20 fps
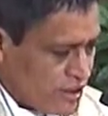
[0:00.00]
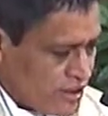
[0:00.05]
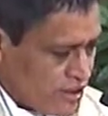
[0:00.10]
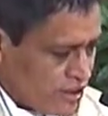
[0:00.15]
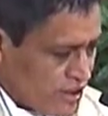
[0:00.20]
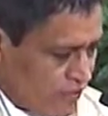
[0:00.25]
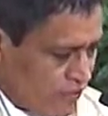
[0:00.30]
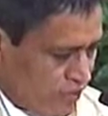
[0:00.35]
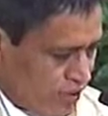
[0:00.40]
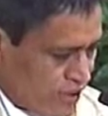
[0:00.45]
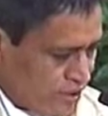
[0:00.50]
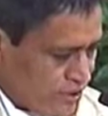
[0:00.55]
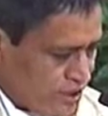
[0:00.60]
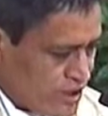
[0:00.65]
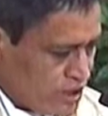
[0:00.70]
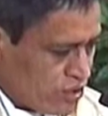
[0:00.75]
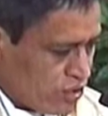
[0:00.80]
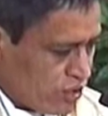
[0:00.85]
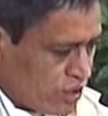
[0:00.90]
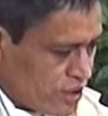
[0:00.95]
San
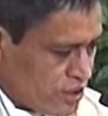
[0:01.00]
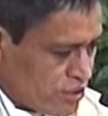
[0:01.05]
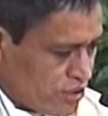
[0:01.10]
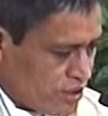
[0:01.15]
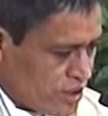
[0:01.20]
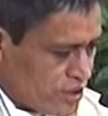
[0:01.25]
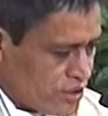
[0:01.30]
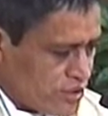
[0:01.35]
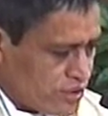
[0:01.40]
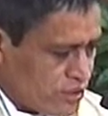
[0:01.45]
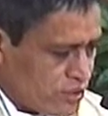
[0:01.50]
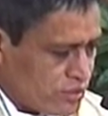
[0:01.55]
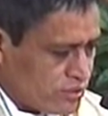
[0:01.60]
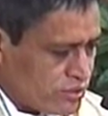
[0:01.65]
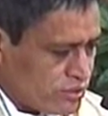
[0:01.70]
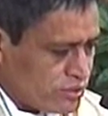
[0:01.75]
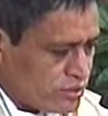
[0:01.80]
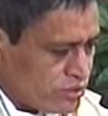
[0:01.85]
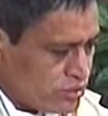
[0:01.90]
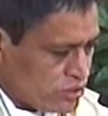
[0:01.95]
Francisco hizo esto,
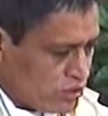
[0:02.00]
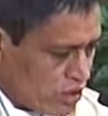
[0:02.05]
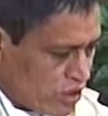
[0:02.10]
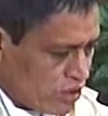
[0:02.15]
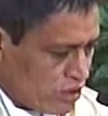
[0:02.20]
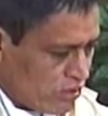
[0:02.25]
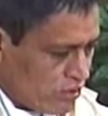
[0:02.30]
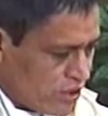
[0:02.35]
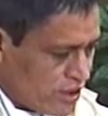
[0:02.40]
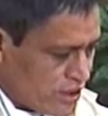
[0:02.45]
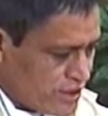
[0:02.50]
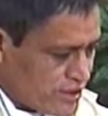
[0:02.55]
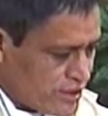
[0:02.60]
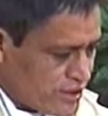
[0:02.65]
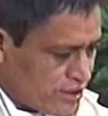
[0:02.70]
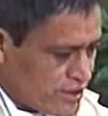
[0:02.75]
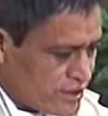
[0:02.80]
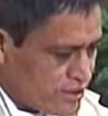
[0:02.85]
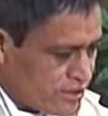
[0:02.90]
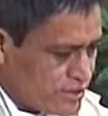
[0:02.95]
yo lo voy a
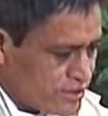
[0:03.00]
hacer.